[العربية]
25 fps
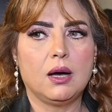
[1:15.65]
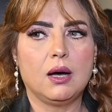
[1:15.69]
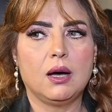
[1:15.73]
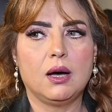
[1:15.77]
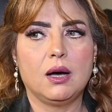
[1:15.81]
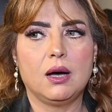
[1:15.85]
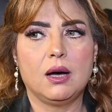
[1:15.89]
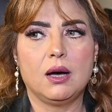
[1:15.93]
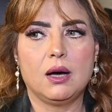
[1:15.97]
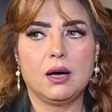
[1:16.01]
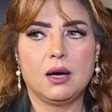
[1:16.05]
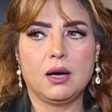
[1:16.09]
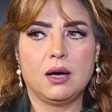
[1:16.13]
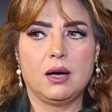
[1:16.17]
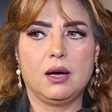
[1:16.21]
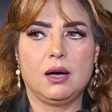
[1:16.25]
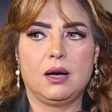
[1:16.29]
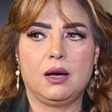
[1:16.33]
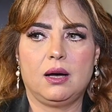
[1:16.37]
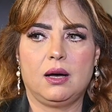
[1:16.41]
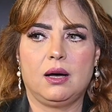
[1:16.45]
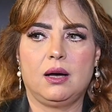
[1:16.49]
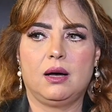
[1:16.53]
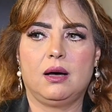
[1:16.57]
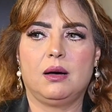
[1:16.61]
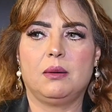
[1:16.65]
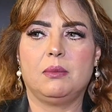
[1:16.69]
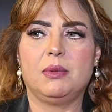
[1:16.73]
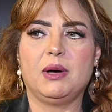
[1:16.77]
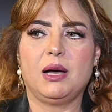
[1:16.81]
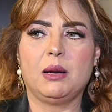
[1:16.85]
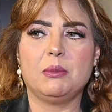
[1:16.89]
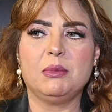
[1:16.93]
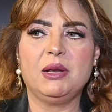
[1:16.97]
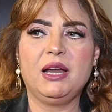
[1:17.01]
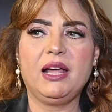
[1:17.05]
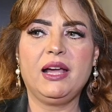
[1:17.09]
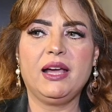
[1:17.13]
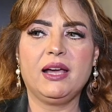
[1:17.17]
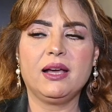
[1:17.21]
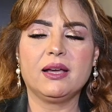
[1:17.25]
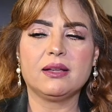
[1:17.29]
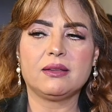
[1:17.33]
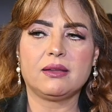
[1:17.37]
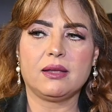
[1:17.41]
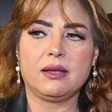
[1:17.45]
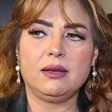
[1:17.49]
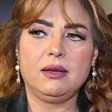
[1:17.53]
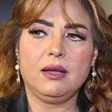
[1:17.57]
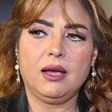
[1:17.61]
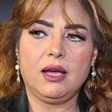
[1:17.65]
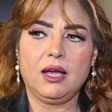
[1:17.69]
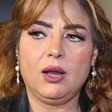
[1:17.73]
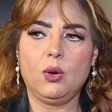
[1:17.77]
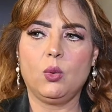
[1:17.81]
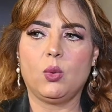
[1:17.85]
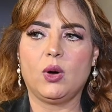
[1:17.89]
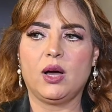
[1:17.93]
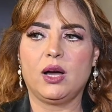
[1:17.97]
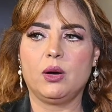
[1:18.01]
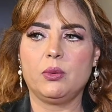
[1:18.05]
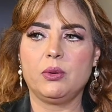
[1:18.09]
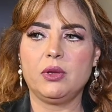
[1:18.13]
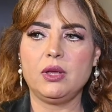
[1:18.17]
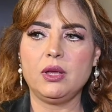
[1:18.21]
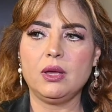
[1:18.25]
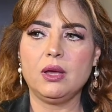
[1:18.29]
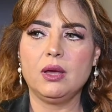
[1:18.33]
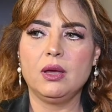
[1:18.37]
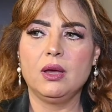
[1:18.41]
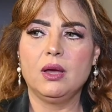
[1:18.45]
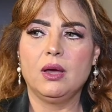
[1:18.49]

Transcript: زي كده اه اه اه بعمل حاجه تاني حلوه قوي